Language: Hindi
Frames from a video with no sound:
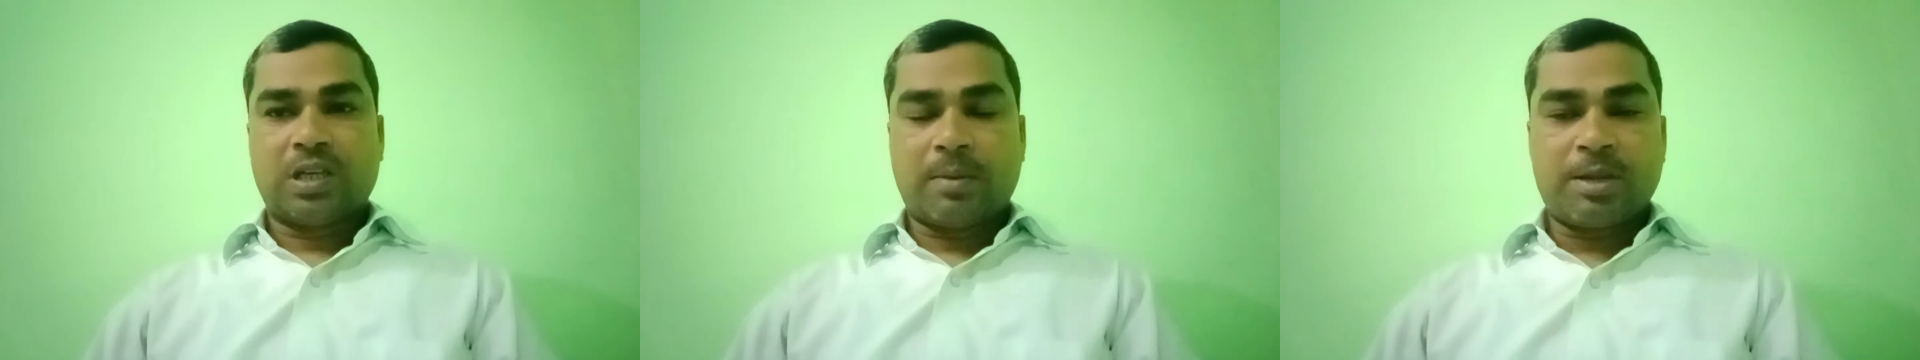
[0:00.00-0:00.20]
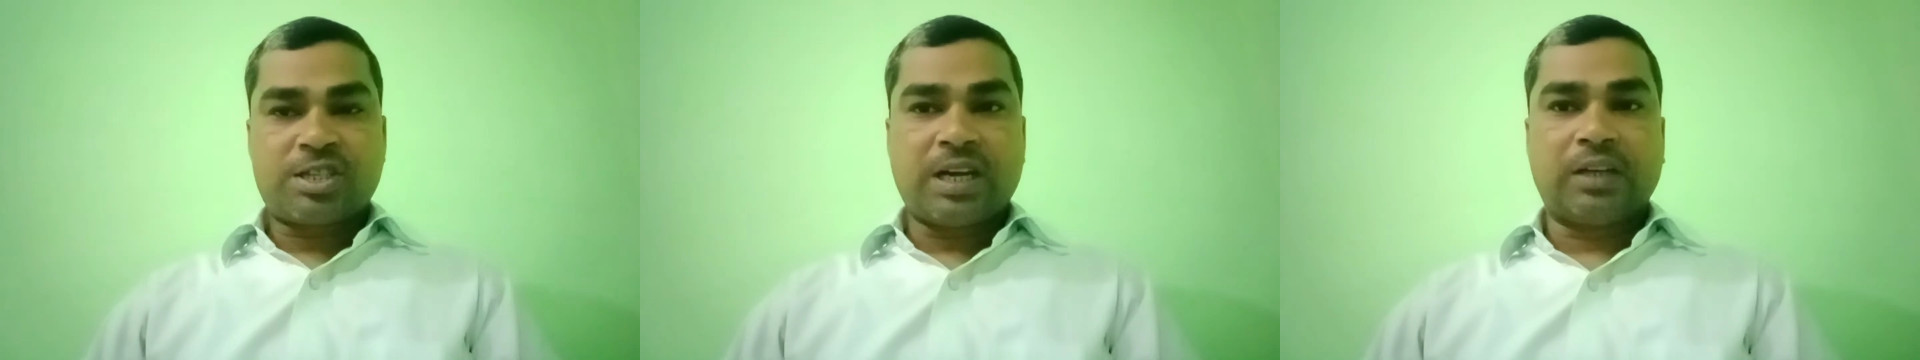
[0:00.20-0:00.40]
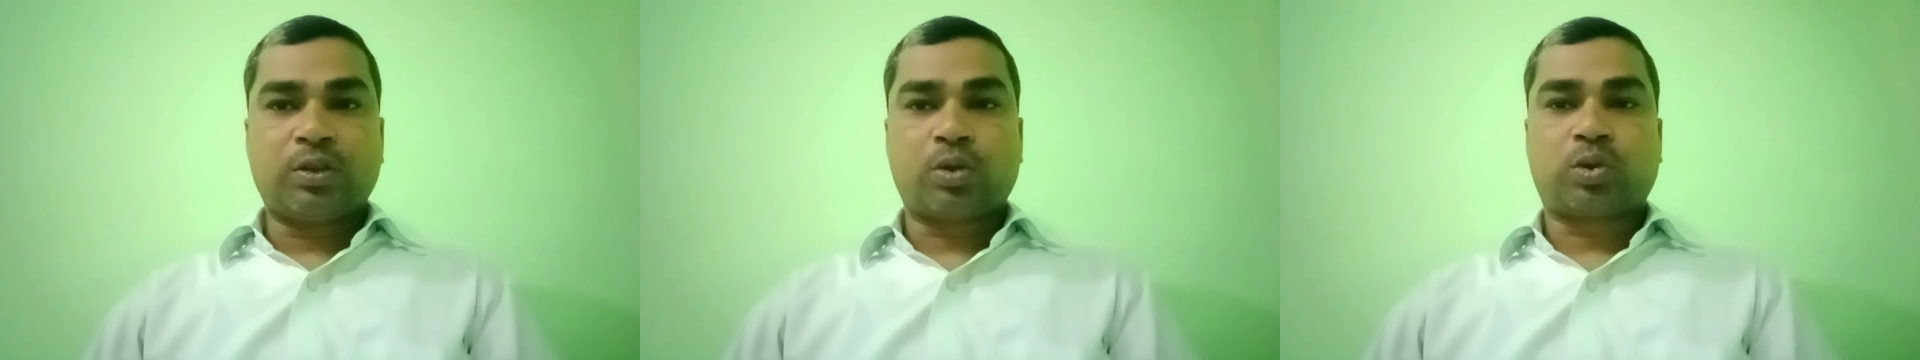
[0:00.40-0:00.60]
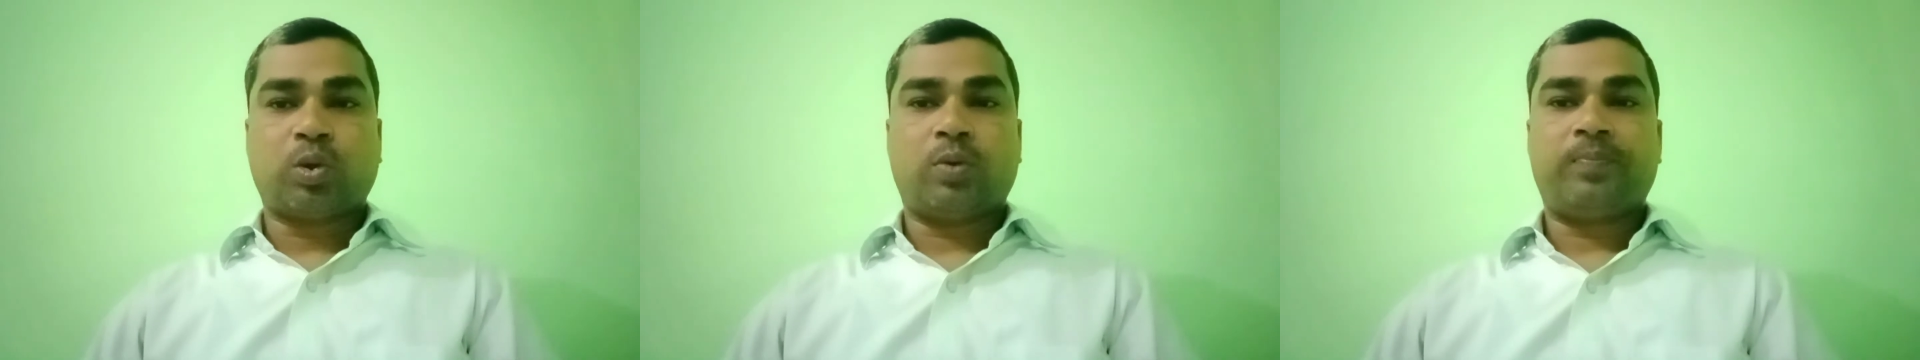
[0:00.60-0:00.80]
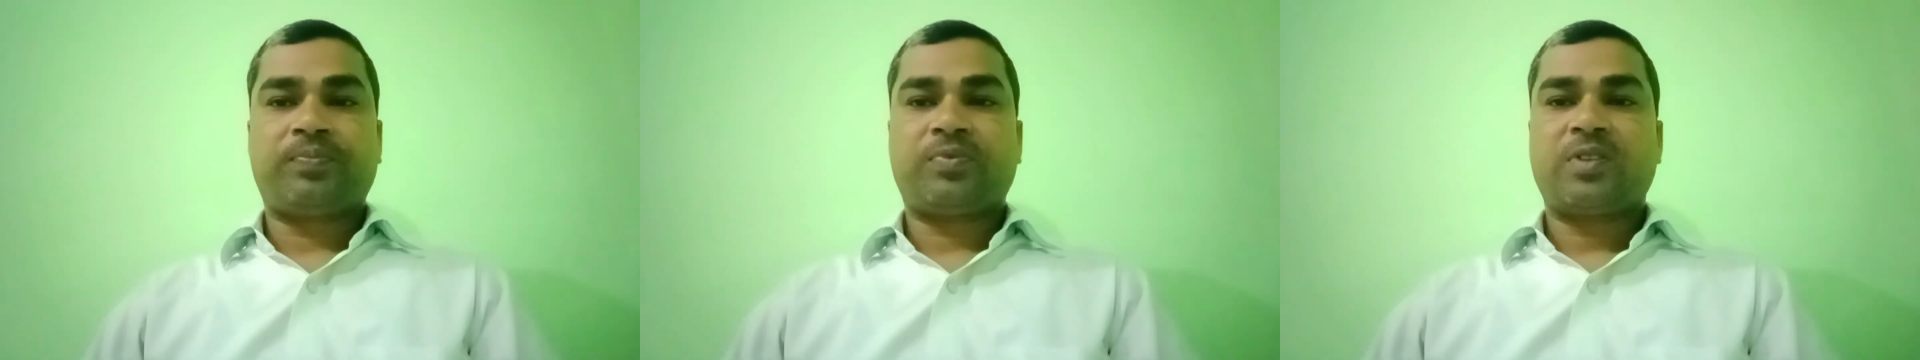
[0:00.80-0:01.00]
नमस्कार दोस्तों
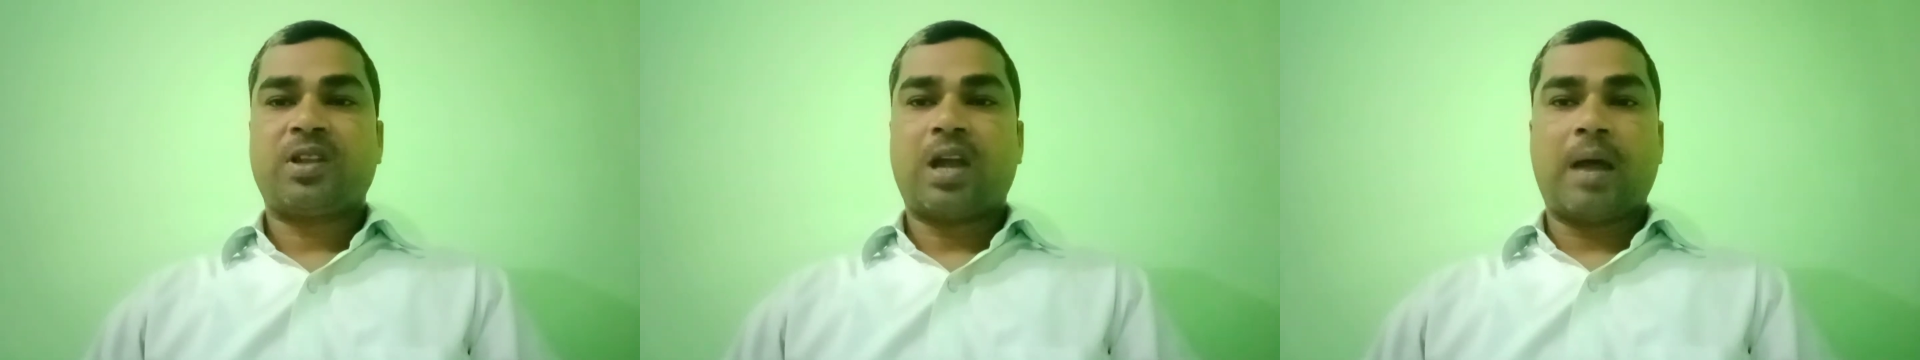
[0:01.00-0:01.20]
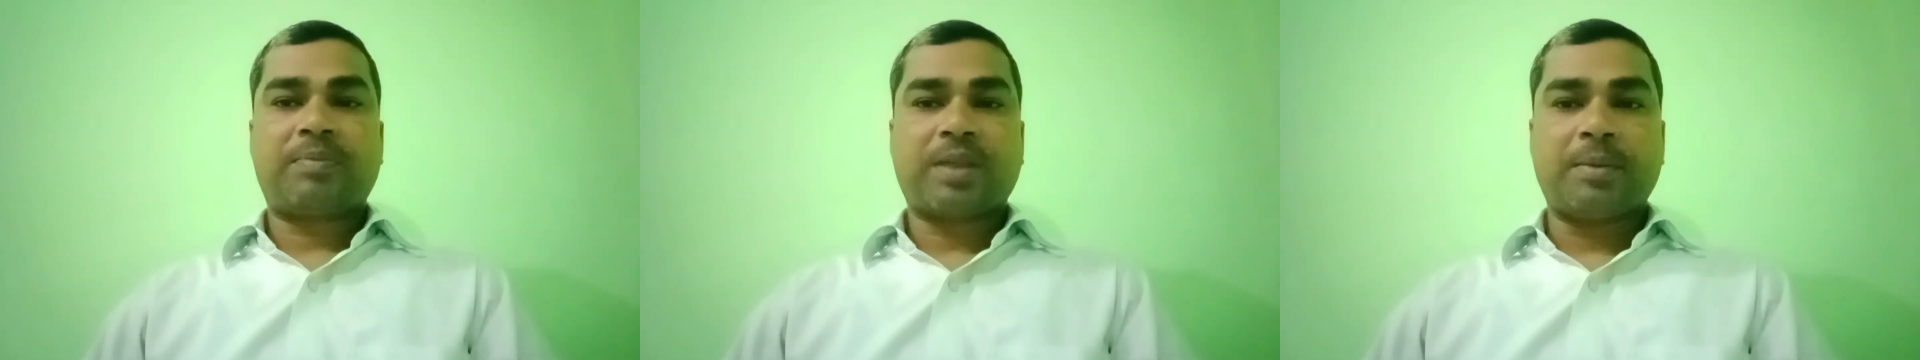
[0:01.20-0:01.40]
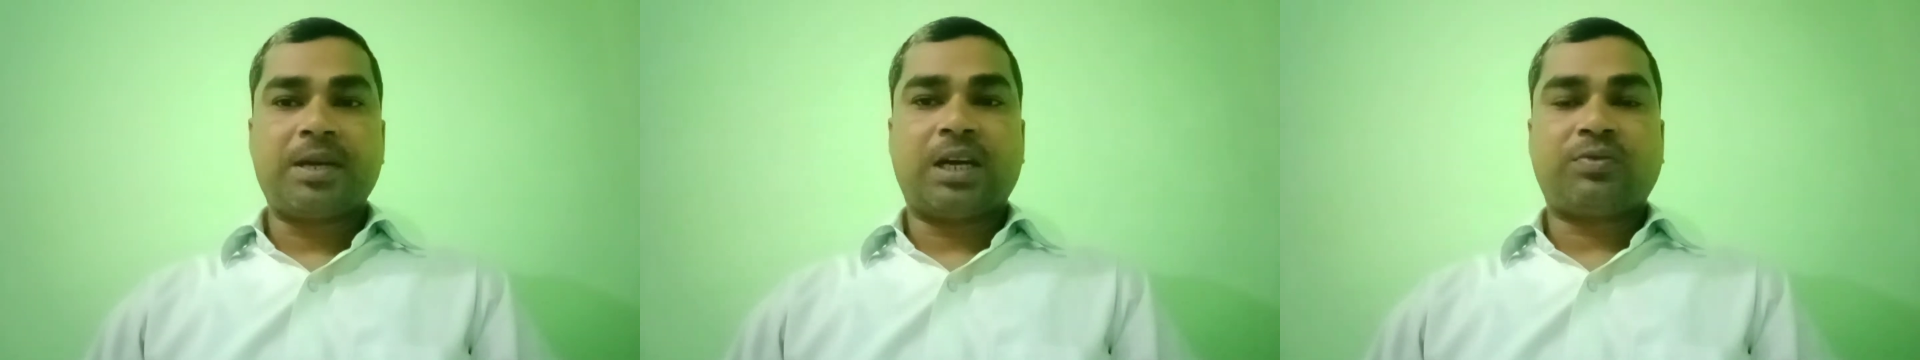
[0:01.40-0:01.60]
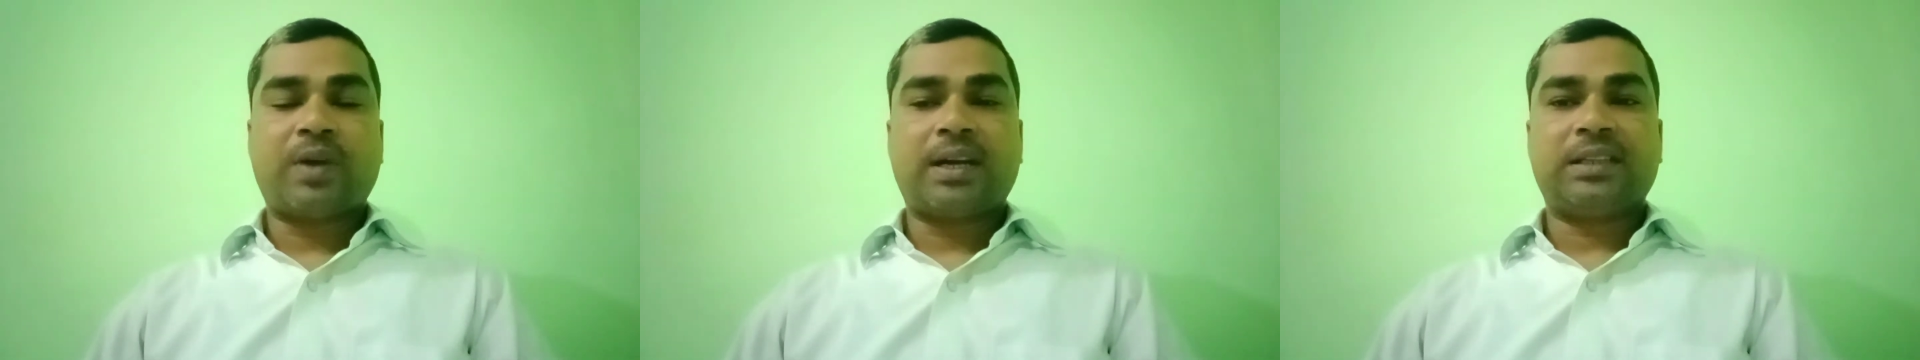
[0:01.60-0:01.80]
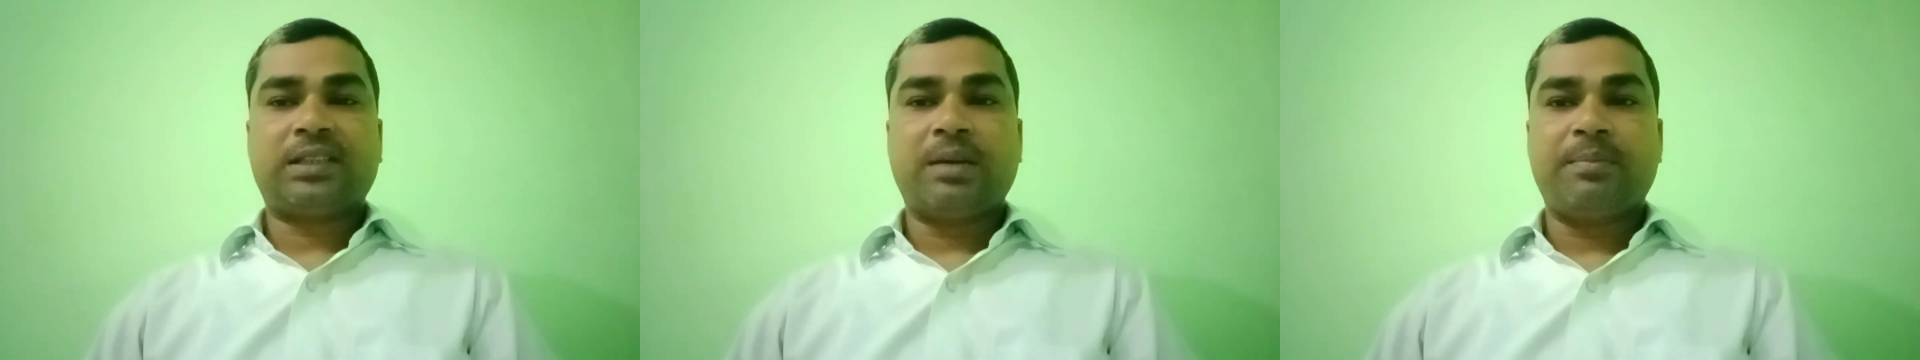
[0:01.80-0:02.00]
आप सभी का
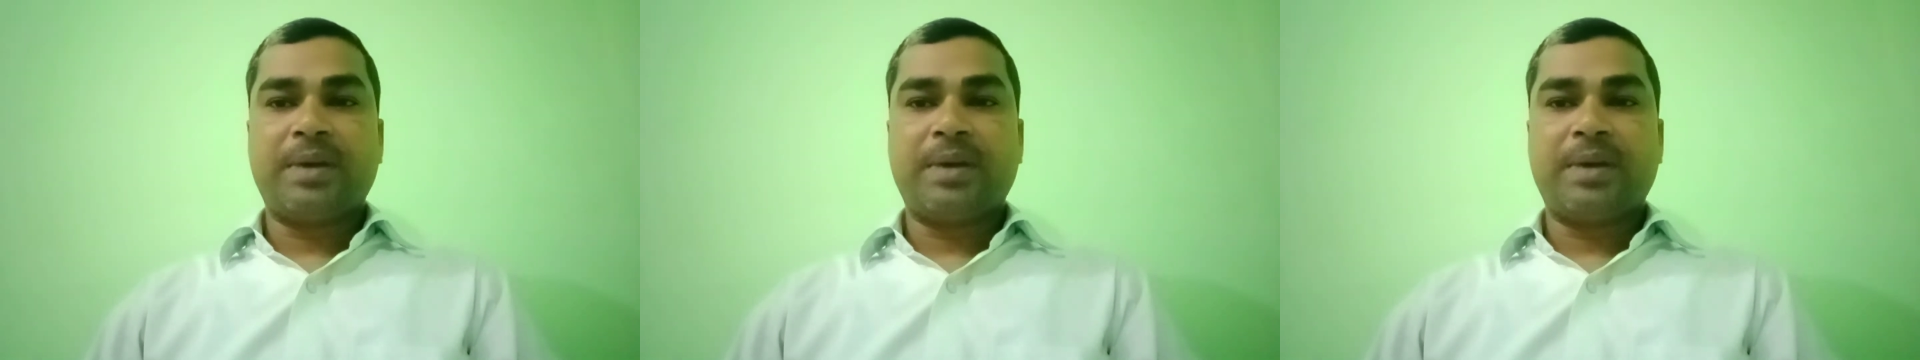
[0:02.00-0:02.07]
स्वागत है